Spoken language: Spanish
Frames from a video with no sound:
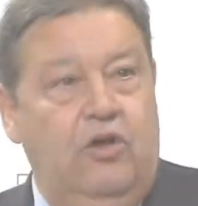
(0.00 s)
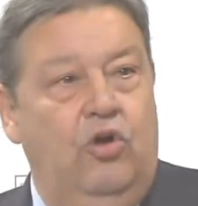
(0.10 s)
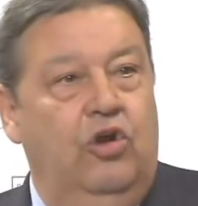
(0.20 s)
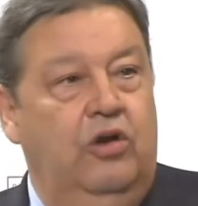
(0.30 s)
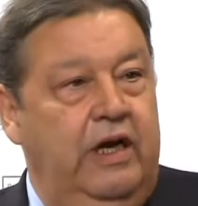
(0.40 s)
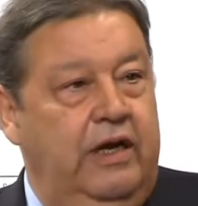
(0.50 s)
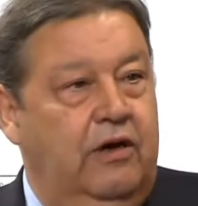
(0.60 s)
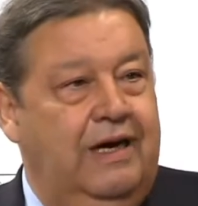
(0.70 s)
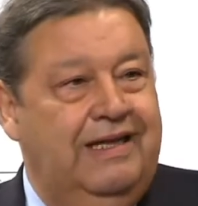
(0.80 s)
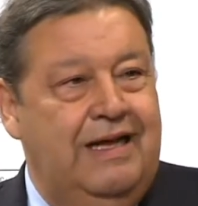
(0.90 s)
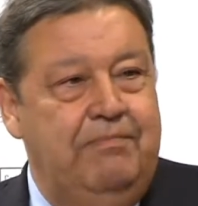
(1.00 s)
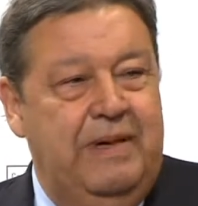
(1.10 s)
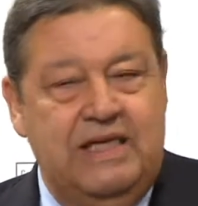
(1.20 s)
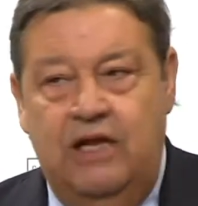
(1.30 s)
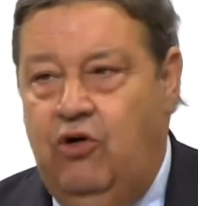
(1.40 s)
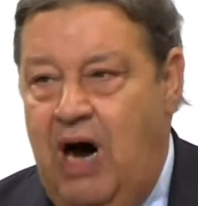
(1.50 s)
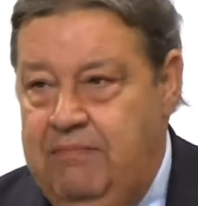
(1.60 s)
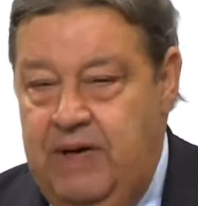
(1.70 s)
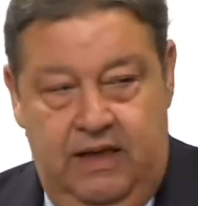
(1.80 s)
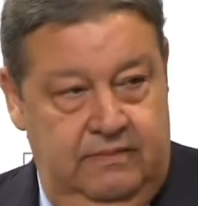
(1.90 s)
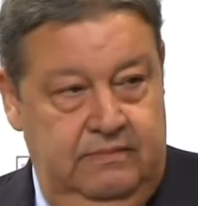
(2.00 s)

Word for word: con los niños que están pasando hambre?